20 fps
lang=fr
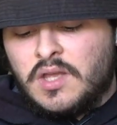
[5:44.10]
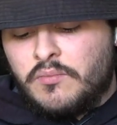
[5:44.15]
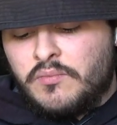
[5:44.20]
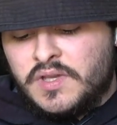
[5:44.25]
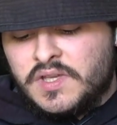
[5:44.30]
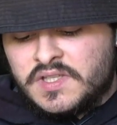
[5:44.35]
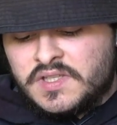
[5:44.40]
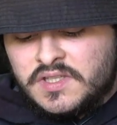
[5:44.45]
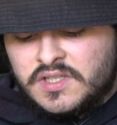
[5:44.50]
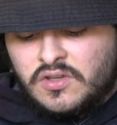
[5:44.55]

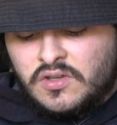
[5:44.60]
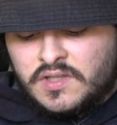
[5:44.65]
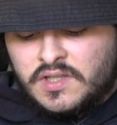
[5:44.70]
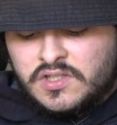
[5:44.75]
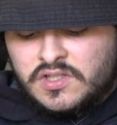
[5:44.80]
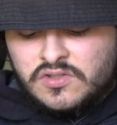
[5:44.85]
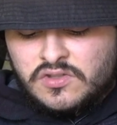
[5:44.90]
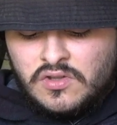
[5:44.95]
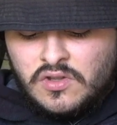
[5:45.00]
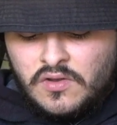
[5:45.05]
Mais Sneakers and
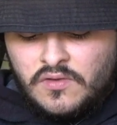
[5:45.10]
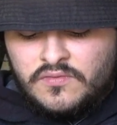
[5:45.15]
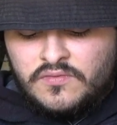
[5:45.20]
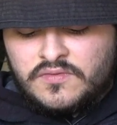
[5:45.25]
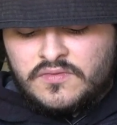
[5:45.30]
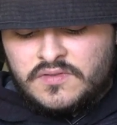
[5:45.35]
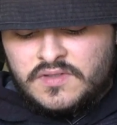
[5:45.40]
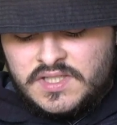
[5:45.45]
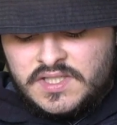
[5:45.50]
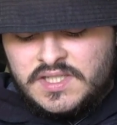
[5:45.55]

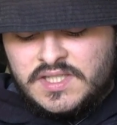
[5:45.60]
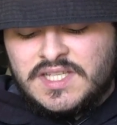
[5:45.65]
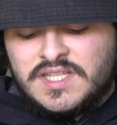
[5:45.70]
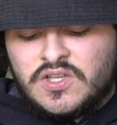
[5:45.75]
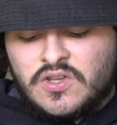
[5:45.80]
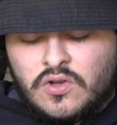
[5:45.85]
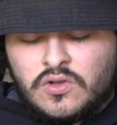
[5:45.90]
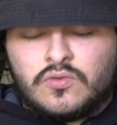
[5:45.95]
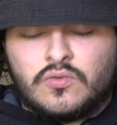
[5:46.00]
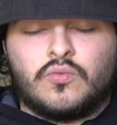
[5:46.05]
Stuff,
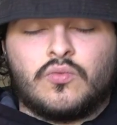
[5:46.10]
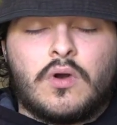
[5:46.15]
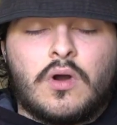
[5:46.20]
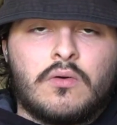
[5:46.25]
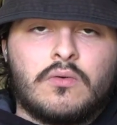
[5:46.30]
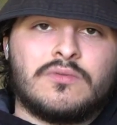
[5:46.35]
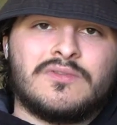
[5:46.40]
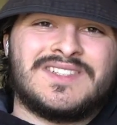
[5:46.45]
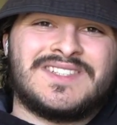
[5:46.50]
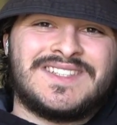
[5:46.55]
Sneakers,
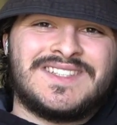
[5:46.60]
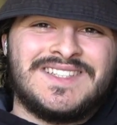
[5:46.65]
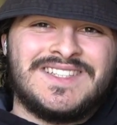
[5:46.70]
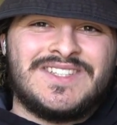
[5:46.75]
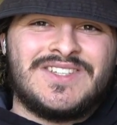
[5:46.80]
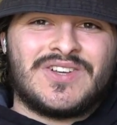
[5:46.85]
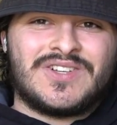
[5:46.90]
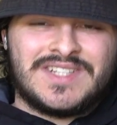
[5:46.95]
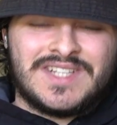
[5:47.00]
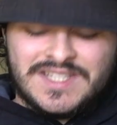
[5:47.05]
wow,
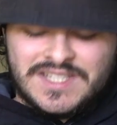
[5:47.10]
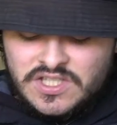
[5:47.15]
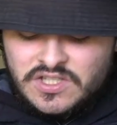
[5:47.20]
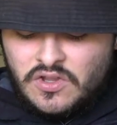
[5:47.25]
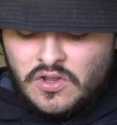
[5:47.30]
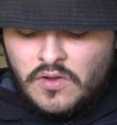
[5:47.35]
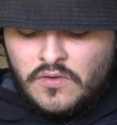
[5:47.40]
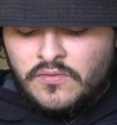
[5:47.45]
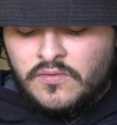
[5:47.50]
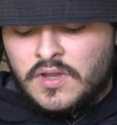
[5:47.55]
Sneakers and
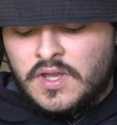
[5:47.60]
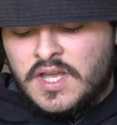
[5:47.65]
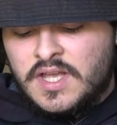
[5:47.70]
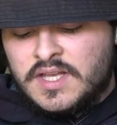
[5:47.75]
Stuff,